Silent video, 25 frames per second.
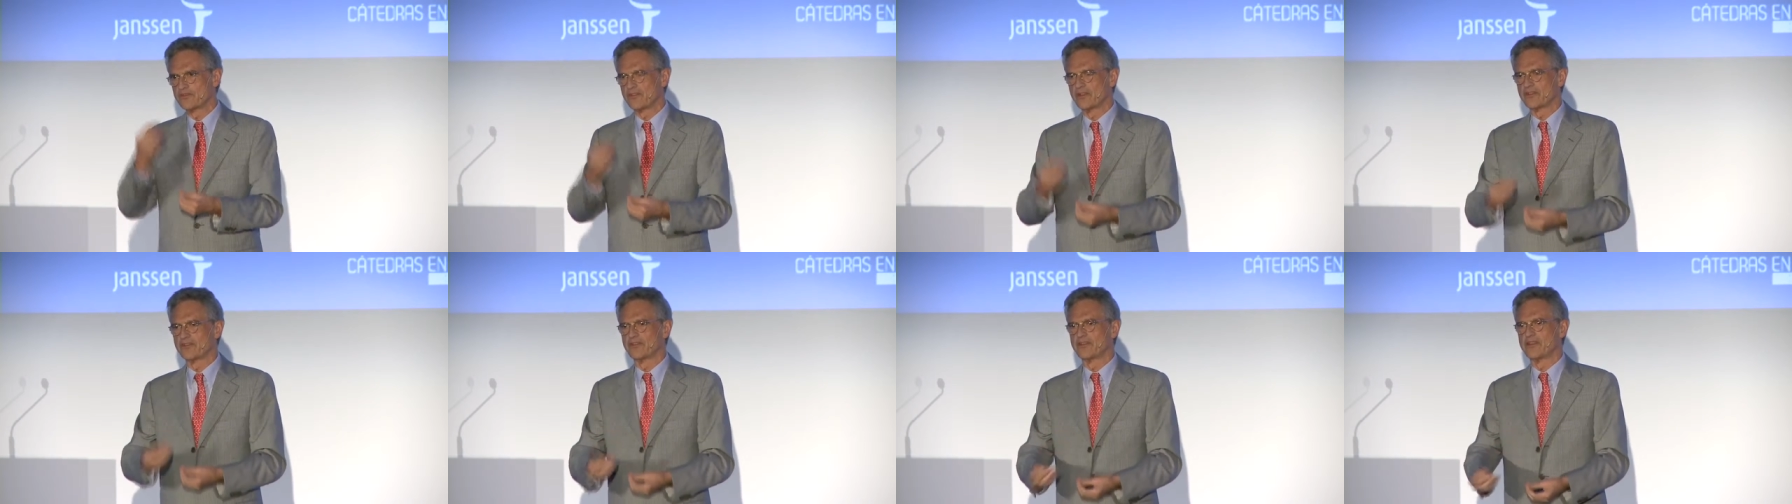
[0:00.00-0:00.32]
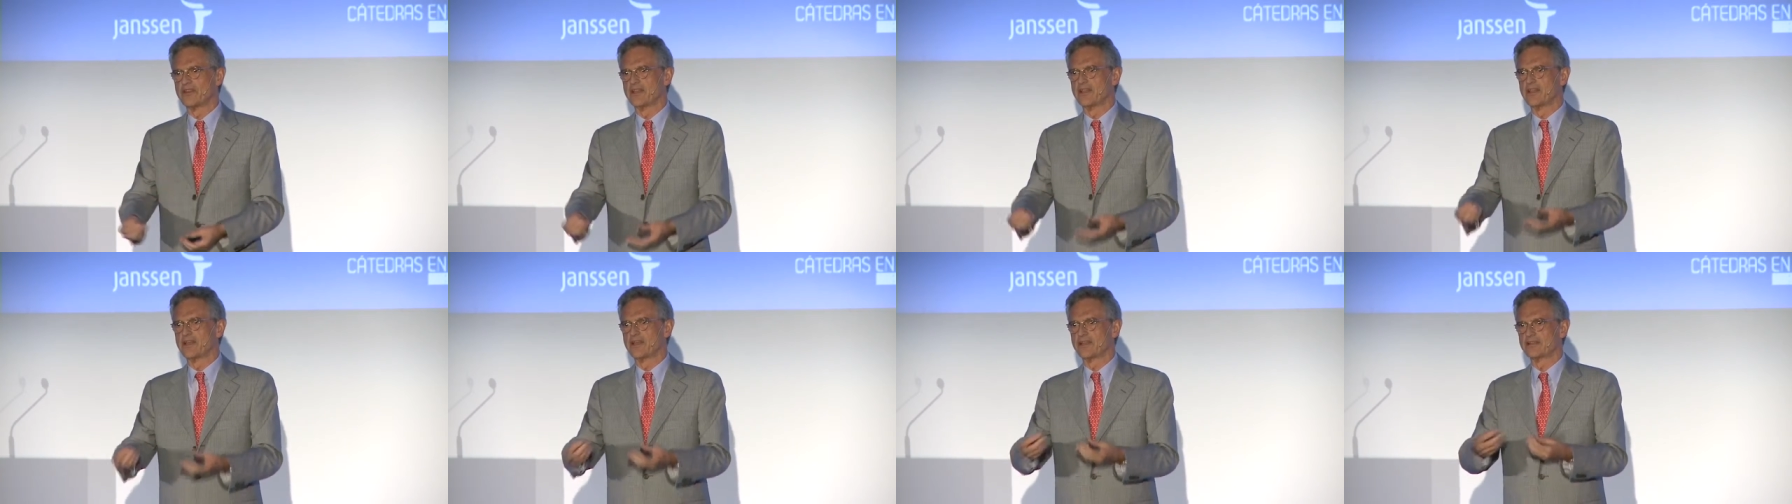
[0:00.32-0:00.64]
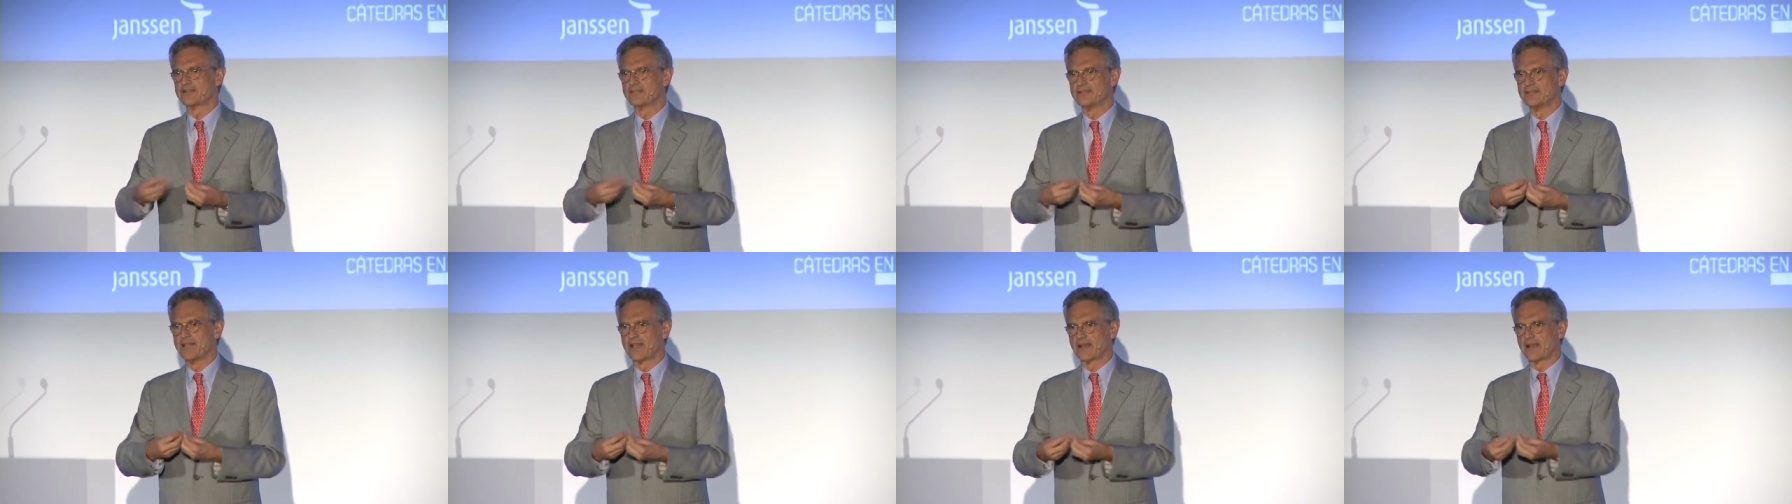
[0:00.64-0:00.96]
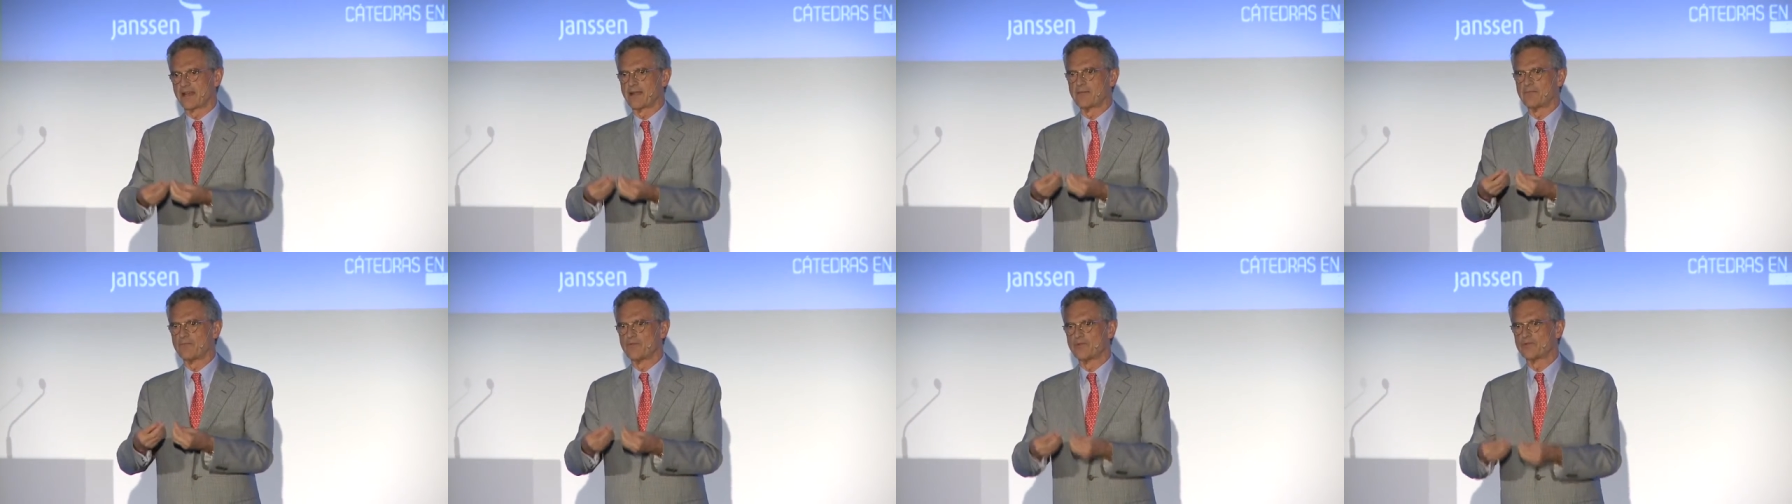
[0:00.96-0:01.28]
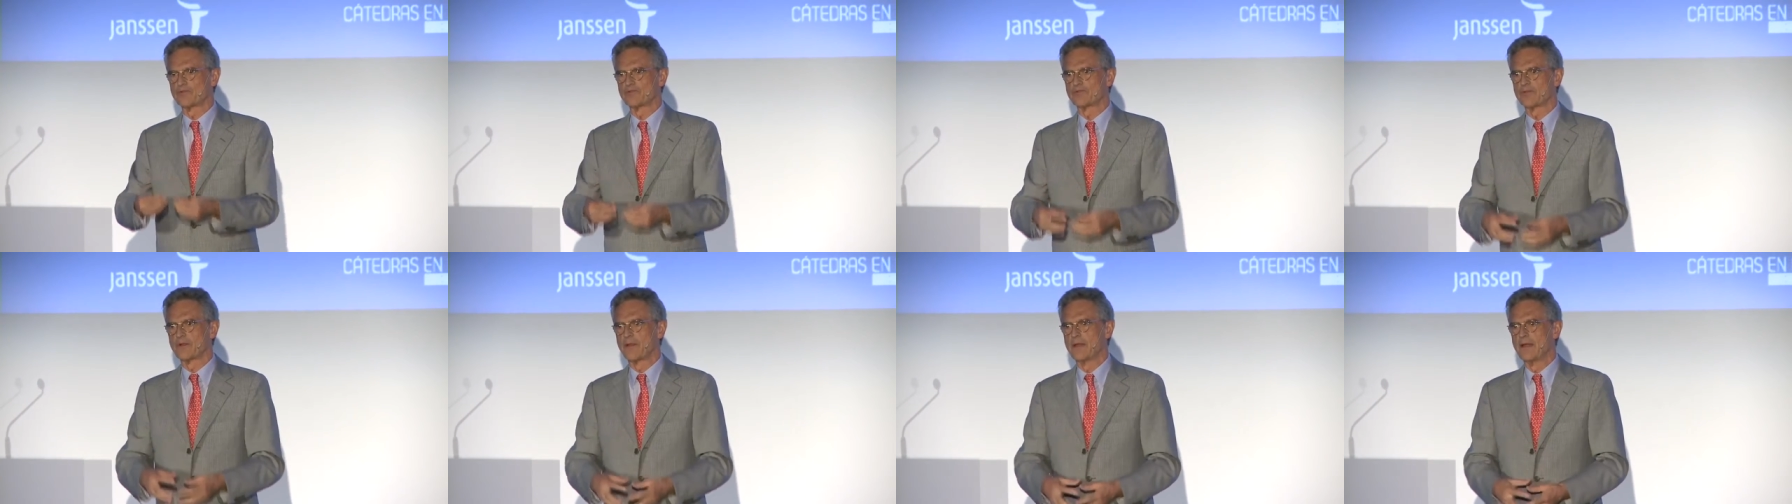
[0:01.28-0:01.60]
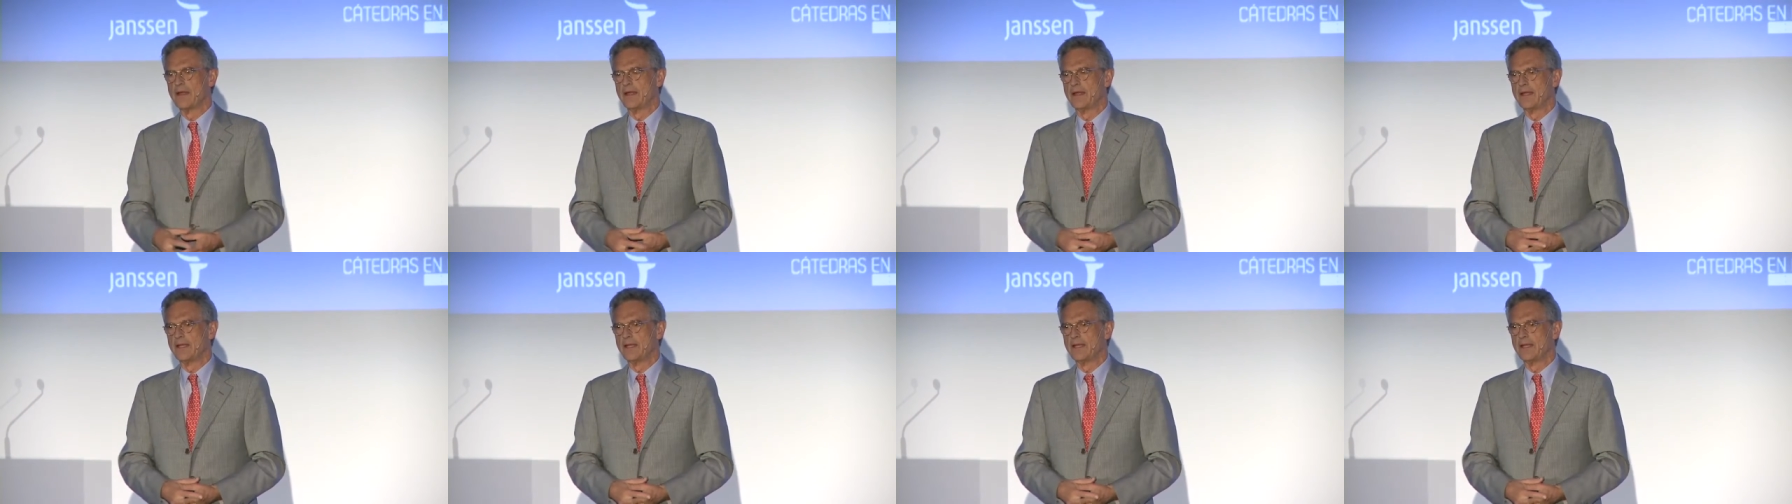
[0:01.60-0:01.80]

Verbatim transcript: nuestras ideas, narramos